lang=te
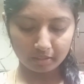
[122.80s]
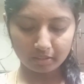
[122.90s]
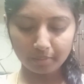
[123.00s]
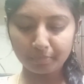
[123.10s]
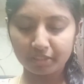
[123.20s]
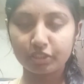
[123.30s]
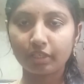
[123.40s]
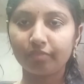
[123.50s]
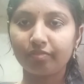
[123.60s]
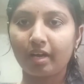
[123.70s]
అయితే
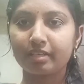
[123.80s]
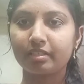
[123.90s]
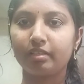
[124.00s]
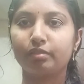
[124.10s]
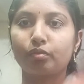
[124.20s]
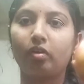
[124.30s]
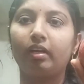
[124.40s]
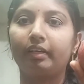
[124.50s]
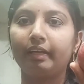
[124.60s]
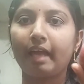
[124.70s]
మంచిగా వాష్
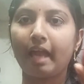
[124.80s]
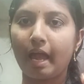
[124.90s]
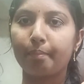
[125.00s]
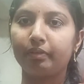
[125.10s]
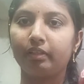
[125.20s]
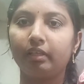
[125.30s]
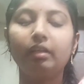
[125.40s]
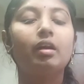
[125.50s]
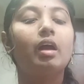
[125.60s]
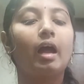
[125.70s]
చేసుకోవాలండి యాపిల్ని
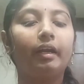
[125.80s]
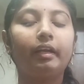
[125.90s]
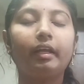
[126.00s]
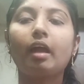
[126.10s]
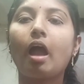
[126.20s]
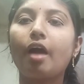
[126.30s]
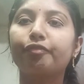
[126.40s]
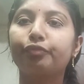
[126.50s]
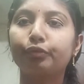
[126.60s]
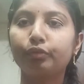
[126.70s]
అంటే
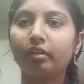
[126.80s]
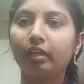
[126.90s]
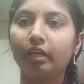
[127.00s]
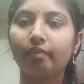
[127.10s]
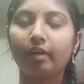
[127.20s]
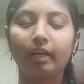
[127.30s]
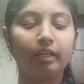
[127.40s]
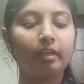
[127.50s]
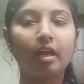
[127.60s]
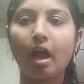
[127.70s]
హాఫ్ ఫ్రూట్ తినే
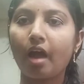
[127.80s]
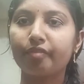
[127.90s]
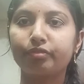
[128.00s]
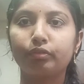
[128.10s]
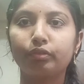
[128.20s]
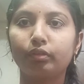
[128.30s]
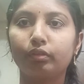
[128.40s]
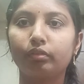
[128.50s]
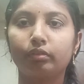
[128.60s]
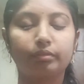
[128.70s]
వాళ్ళైతే హాఫ్ ఫ్రూట్
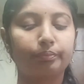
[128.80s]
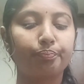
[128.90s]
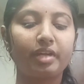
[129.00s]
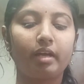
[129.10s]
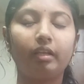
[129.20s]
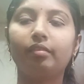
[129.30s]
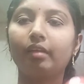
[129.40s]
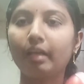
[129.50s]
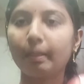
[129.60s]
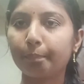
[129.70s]
అంటే
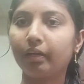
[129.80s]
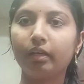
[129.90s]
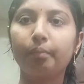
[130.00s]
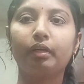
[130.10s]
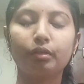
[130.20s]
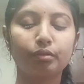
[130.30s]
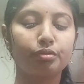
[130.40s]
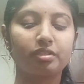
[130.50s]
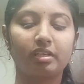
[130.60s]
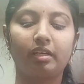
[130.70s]
తినే పిల్లల్ని బట్టి
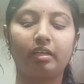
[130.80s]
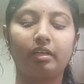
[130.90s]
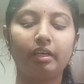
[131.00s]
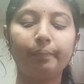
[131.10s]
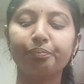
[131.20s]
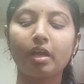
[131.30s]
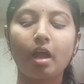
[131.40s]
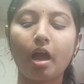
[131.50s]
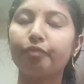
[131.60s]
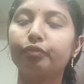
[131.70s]
యూజ్ చేయండి
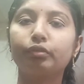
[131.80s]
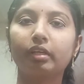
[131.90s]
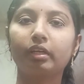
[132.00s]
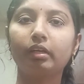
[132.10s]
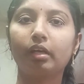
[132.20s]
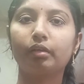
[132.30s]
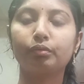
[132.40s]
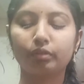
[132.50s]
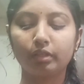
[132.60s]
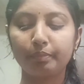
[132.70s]
హాఫ్ ఫ్రూట్
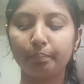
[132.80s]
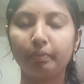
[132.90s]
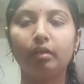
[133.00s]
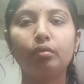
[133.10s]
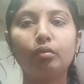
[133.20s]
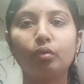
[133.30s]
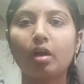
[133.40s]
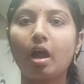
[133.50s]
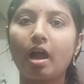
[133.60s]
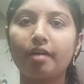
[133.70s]
తింటారనుకోండి మీ పిల్లలు ఒక
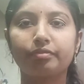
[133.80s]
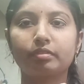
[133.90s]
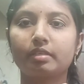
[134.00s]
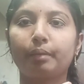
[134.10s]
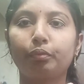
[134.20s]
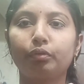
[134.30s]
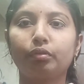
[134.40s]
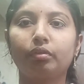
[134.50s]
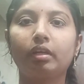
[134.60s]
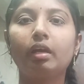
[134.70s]
హాఫ్
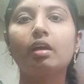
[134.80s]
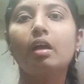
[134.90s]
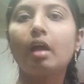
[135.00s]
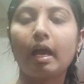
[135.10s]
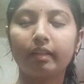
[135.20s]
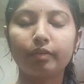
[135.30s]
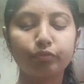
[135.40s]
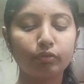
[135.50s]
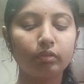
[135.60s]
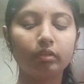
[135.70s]
సరిపోతుంది అదే
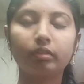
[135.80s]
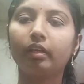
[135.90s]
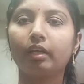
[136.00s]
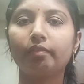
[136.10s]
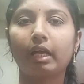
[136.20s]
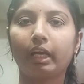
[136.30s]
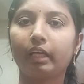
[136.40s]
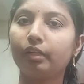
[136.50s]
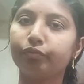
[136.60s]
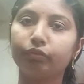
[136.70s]
ఫుల్ తినే
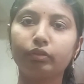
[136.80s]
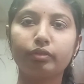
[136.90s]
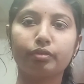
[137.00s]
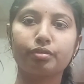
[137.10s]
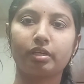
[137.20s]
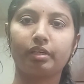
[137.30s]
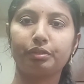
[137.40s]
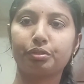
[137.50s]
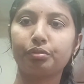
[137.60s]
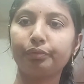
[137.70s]
వాళ్ళకైతే ఫుల్ యూజ్
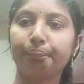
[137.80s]
చేయొచ్చు